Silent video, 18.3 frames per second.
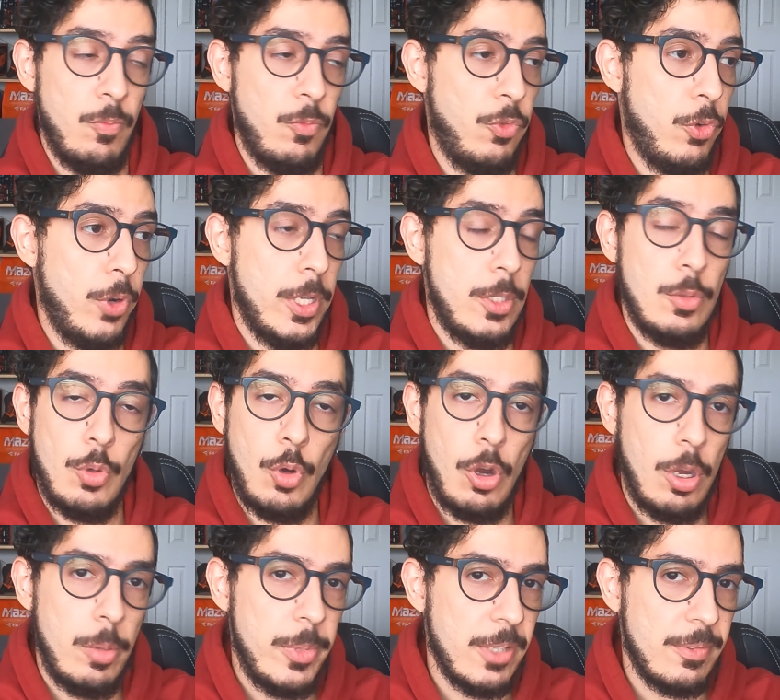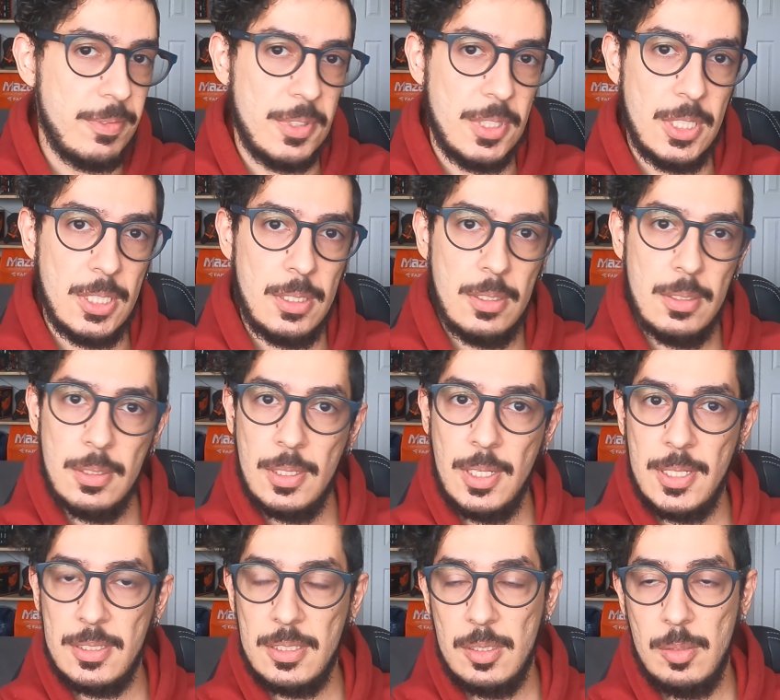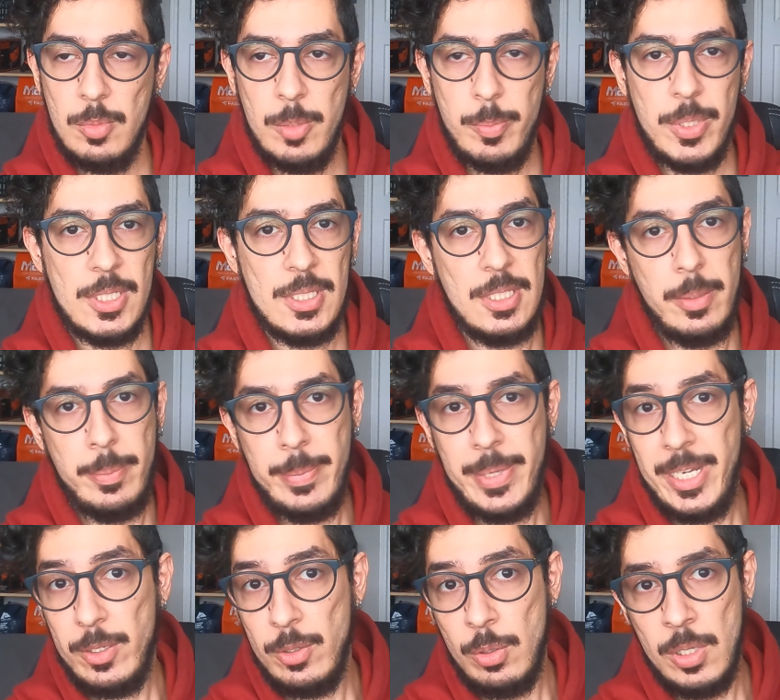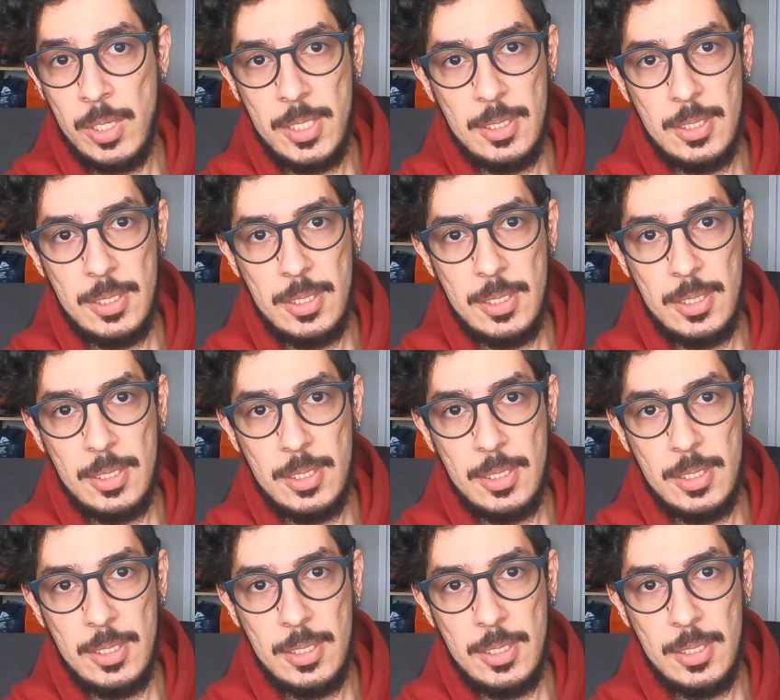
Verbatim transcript: foi enorme a feira, a SEMA é para ser maior